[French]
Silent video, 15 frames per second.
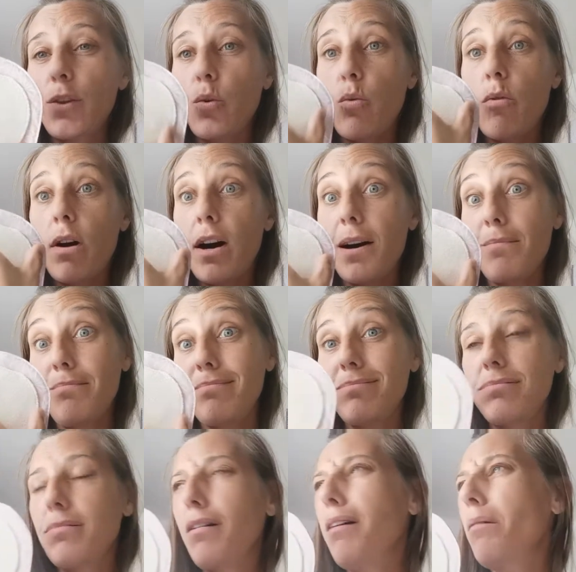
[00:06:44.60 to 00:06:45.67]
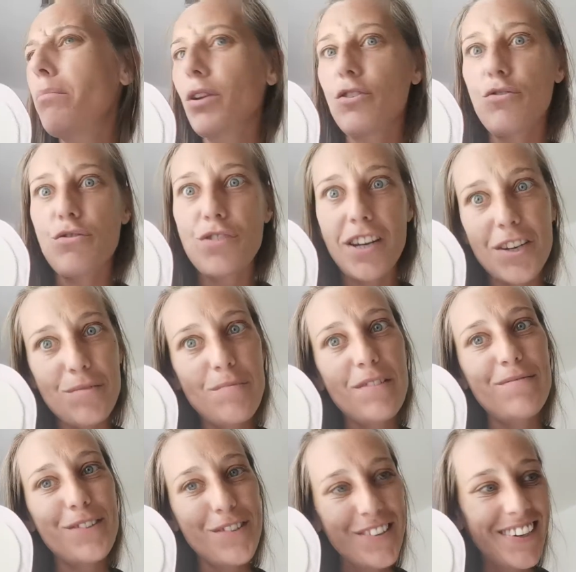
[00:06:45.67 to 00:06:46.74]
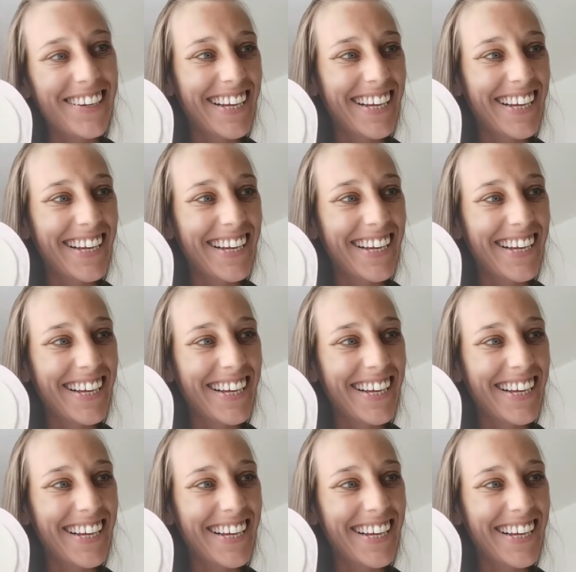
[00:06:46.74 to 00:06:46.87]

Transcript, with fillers: trois Oh ben je cherche mes mots.